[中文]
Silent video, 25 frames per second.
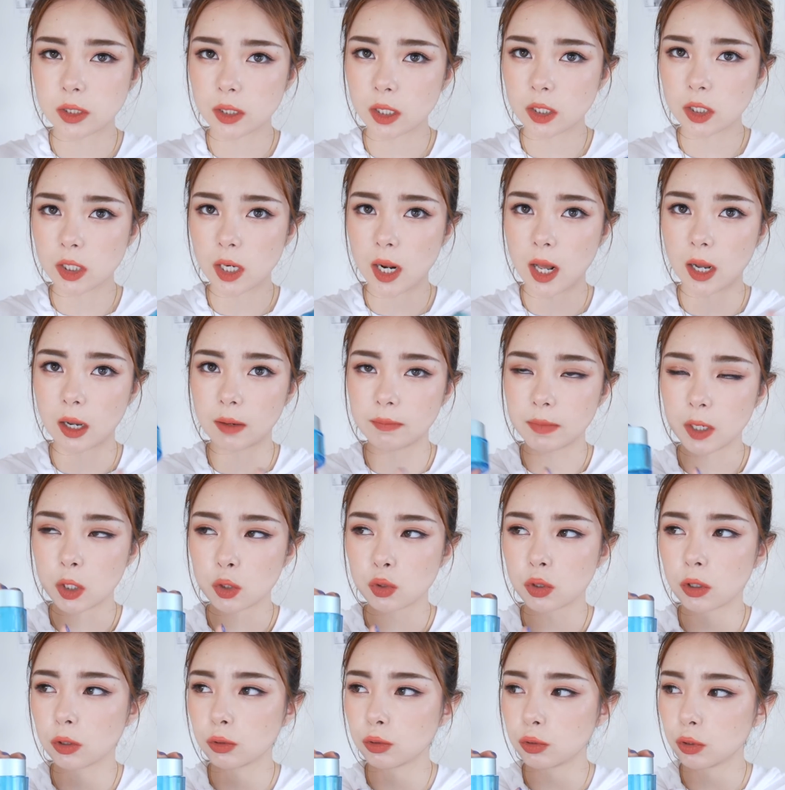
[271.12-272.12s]
记得这两个面
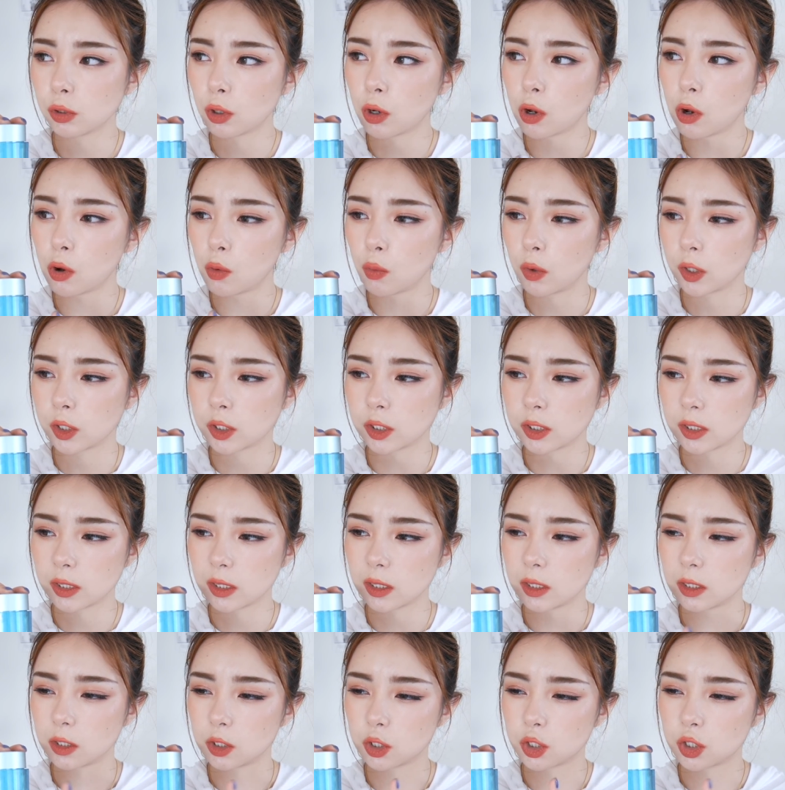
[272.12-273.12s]
霜最后我是
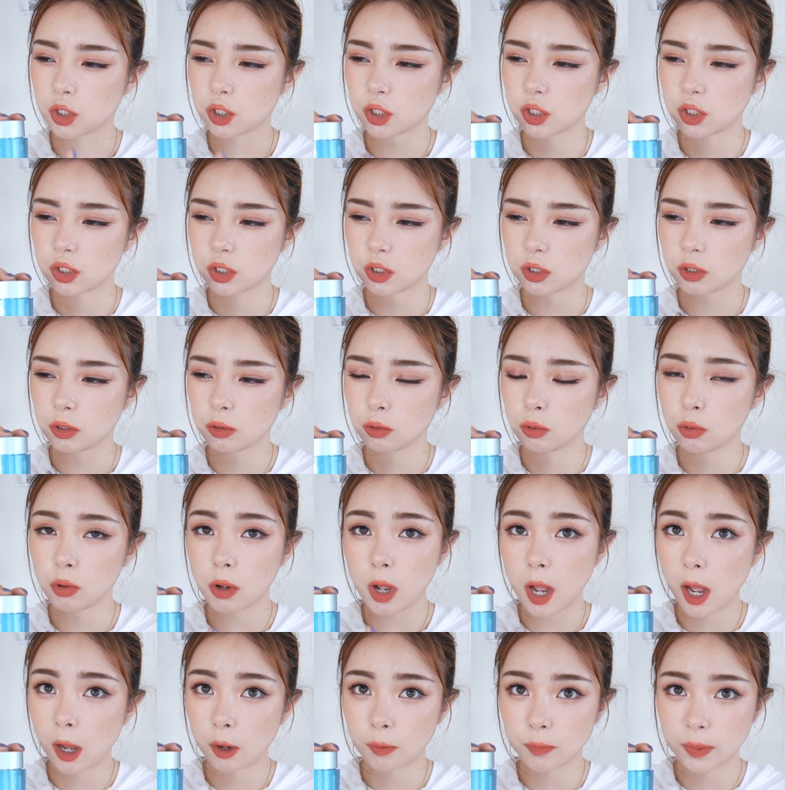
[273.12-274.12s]
以十多
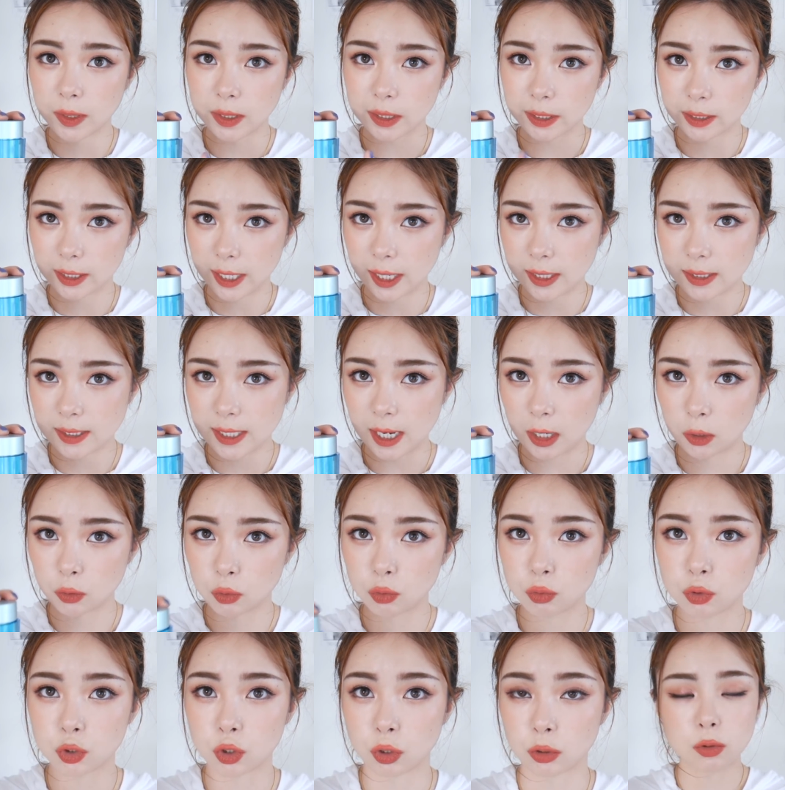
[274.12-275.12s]
澳币的单价
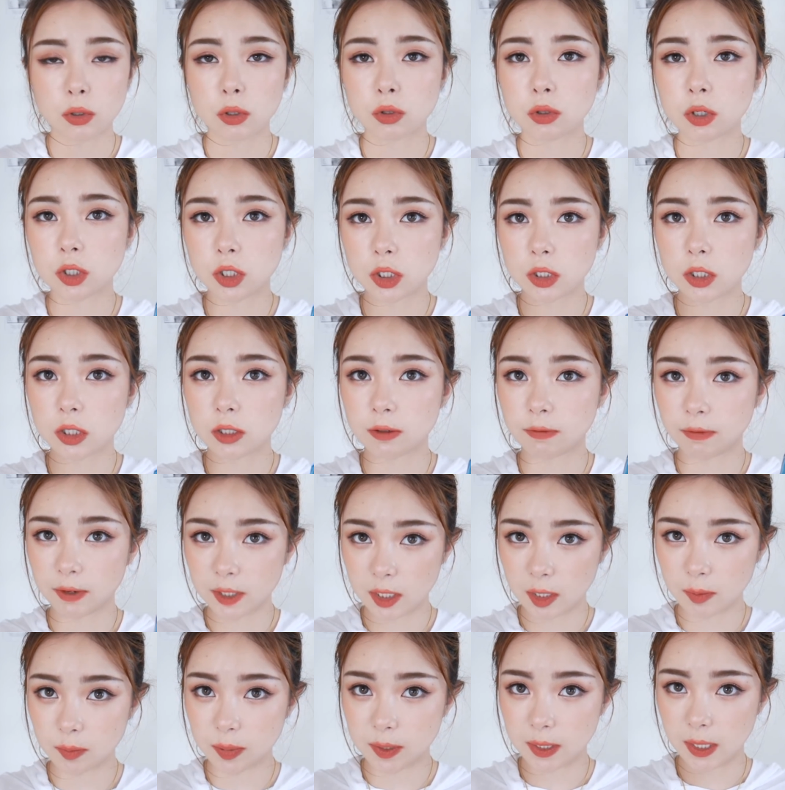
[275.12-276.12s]
入手，所以说真的是非
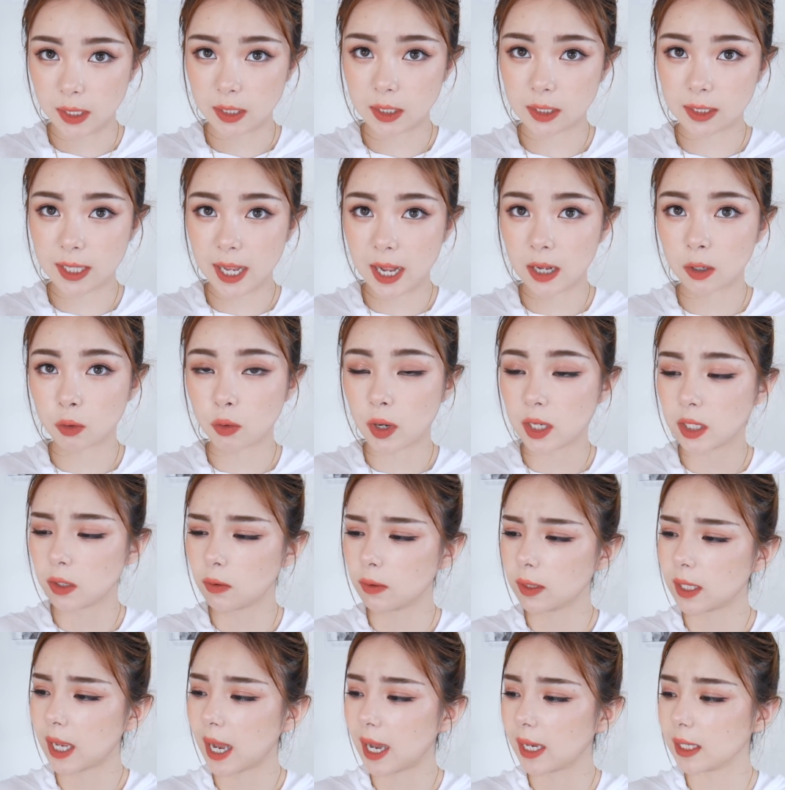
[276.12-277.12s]
常便宜大罐，因
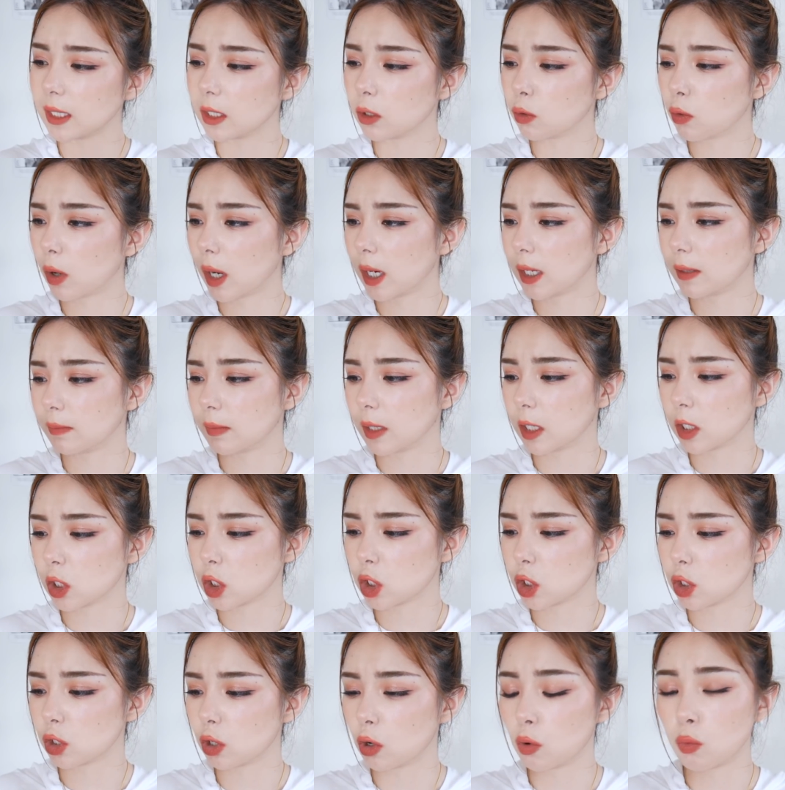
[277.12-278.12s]
为它一罐里面
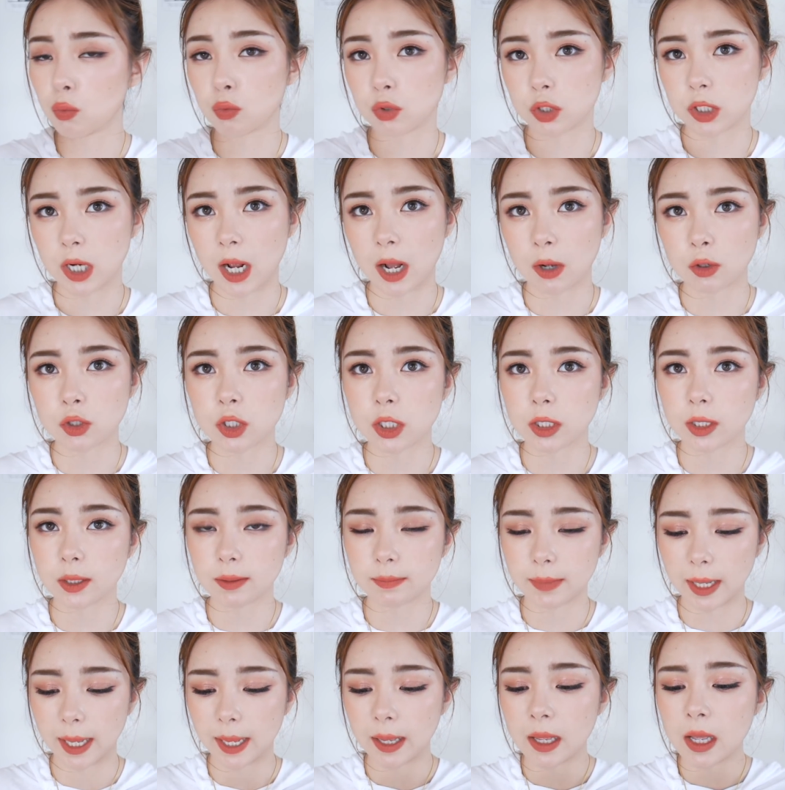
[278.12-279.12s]
是有五十毫升
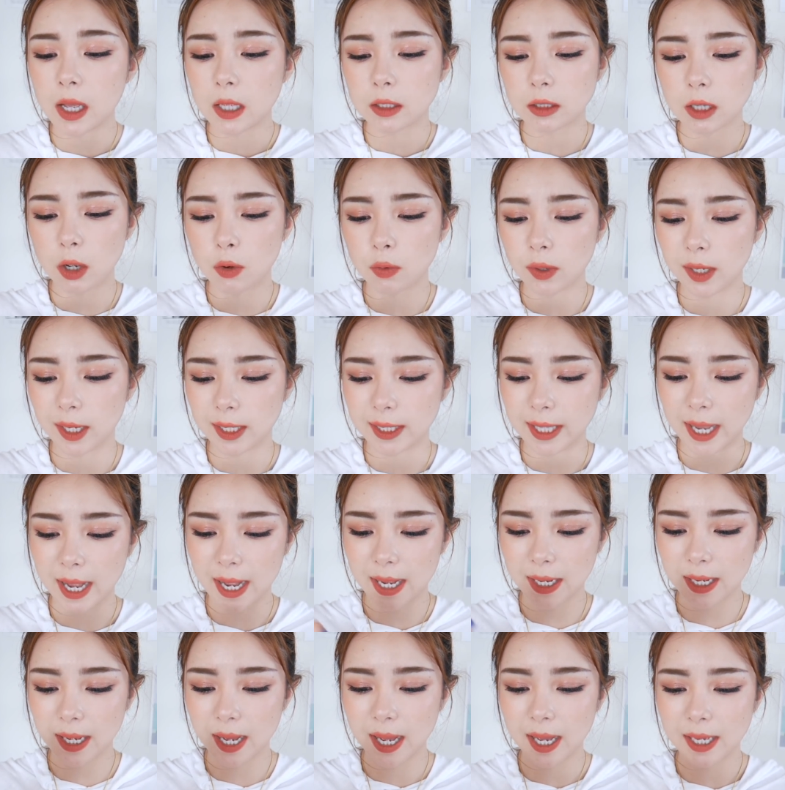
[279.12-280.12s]
的嘛。那我给大
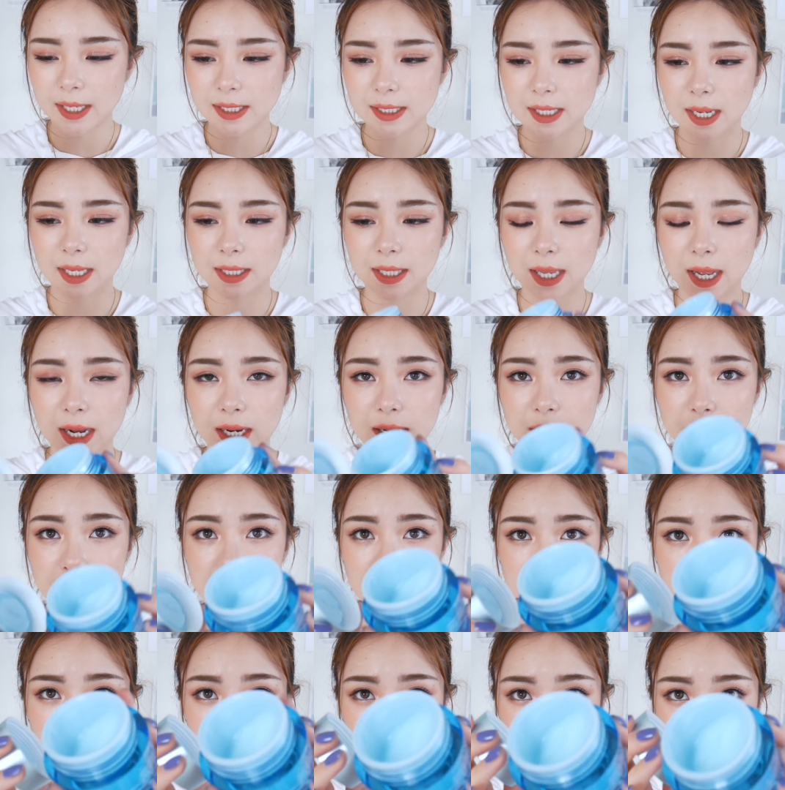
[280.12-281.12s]
家看一下它里
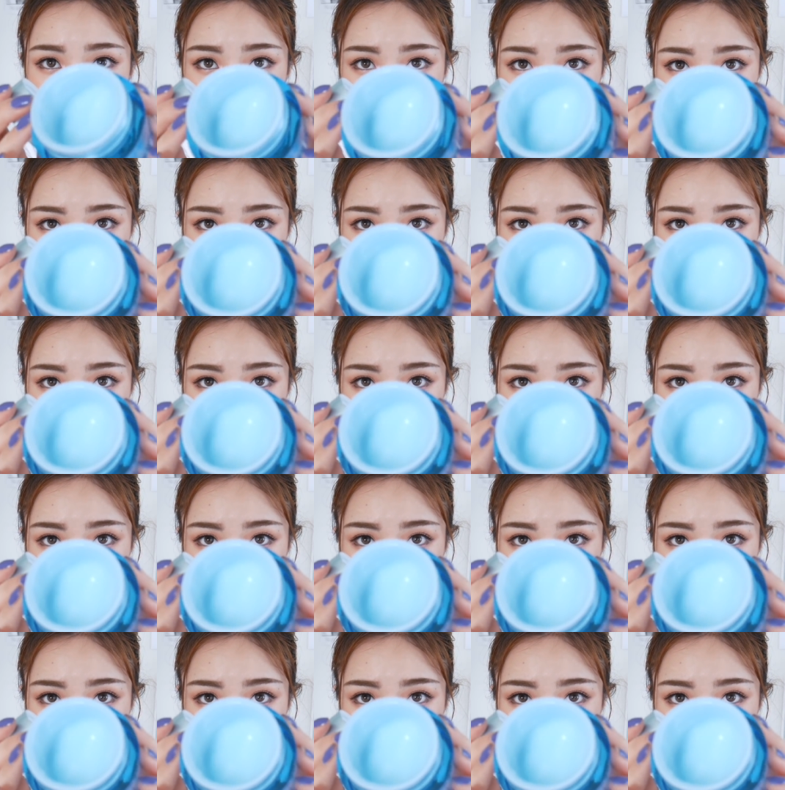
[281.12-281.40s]
面的这